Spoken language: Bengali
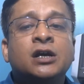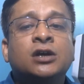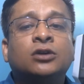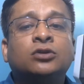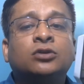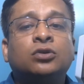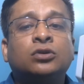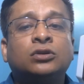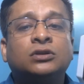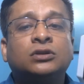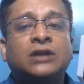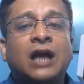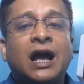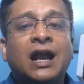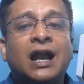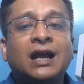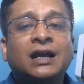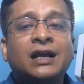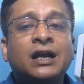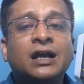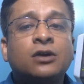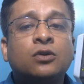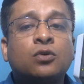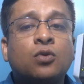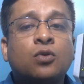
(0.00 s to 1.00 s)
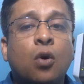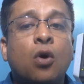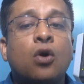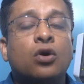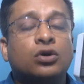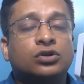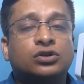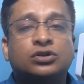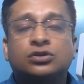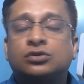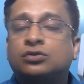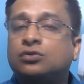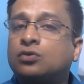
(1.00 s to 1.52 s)
তো তার আগে
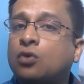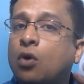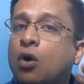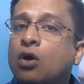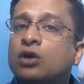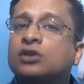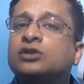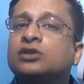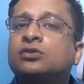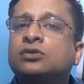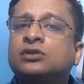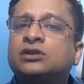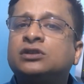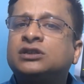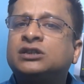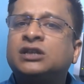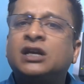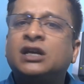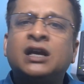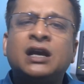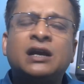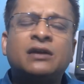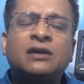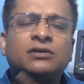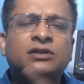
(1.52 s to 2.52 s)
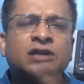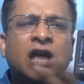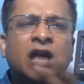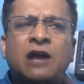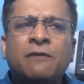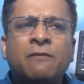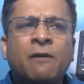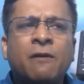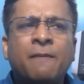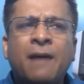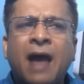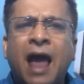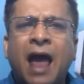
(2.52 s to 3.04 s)
কজ কজ হচ্ছে
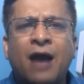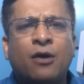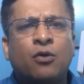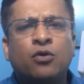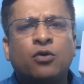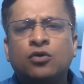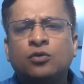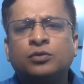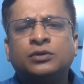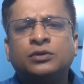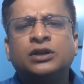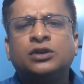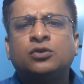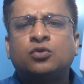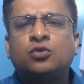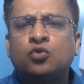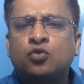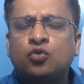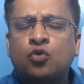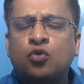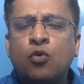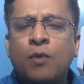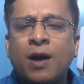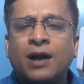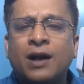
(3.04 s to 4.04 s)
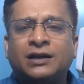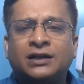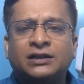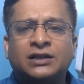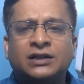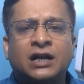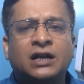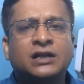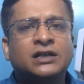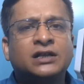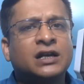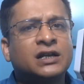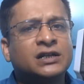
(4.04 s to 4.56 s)
সেইভাবে এখন অবধি খুব একটা
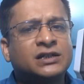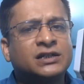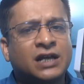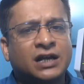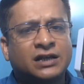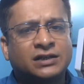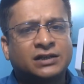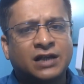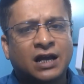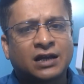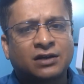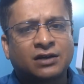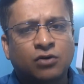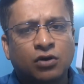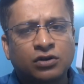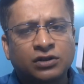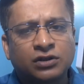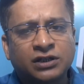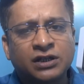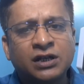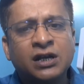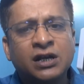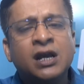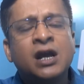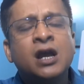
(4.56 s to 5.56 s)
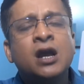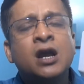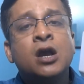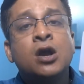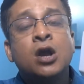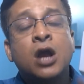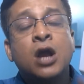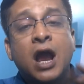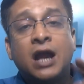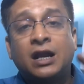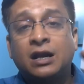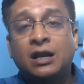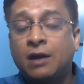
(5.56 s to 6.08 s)
জানা যায়নি যে এক্স্যাক্ট কজ কি
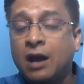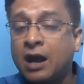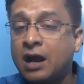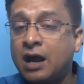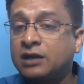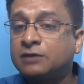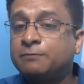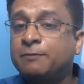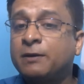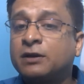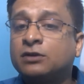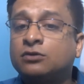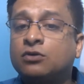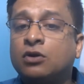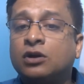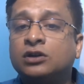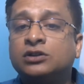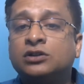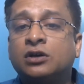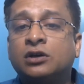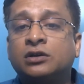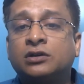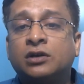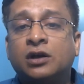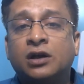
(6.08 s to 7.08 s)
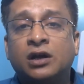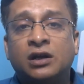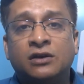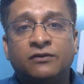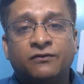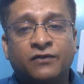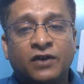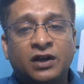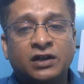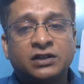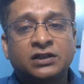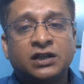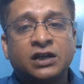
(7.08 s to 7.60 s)
এটা এক্সপেক্ট করা যায় এটা
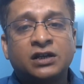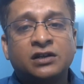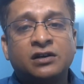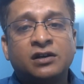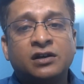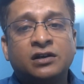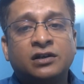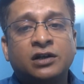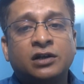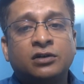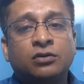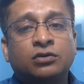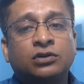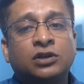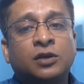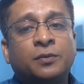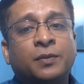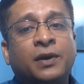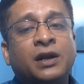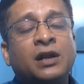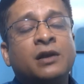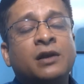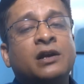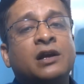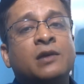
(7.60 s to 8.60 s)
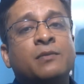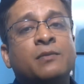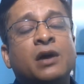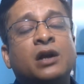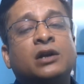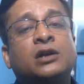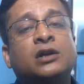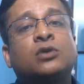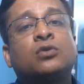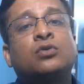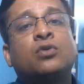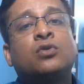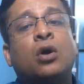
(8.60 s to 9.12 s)
ইনফেকশন রিলেটেড হতে পারে কিংবা
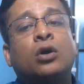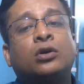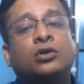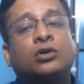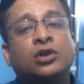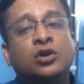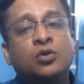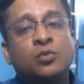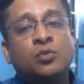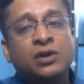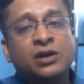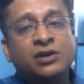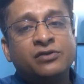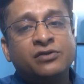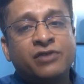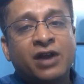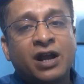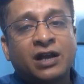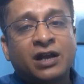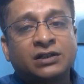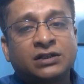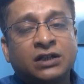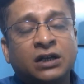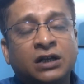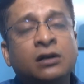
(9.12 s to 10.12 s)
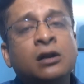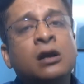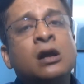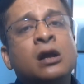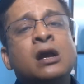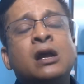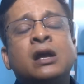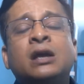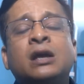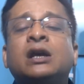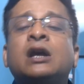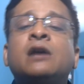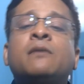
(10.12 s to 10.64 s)
একটা কোনো অটোইমিউন রিয়াকশন
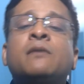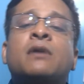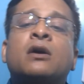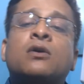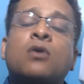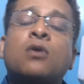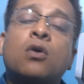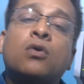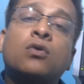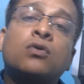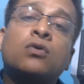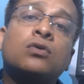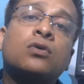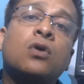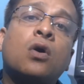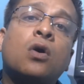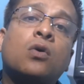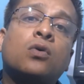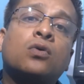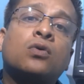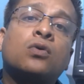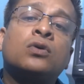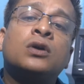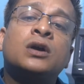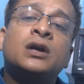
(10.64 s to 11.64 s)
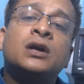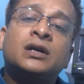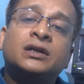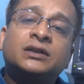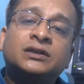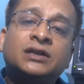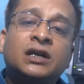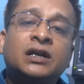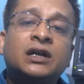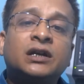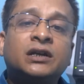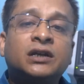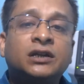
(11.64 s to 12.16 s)
কিংবা কখনো কখনো
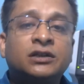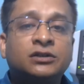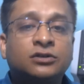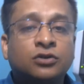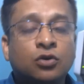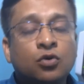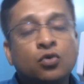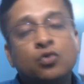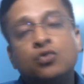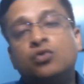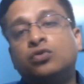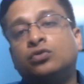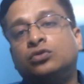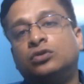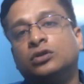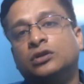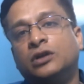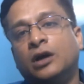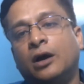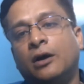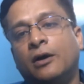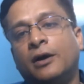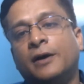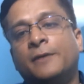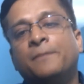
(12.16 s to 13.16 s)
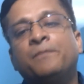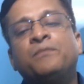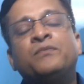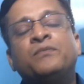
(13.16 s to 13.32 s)
জেনেটিক্সকেও গুরুত্ব দেওয়া হয়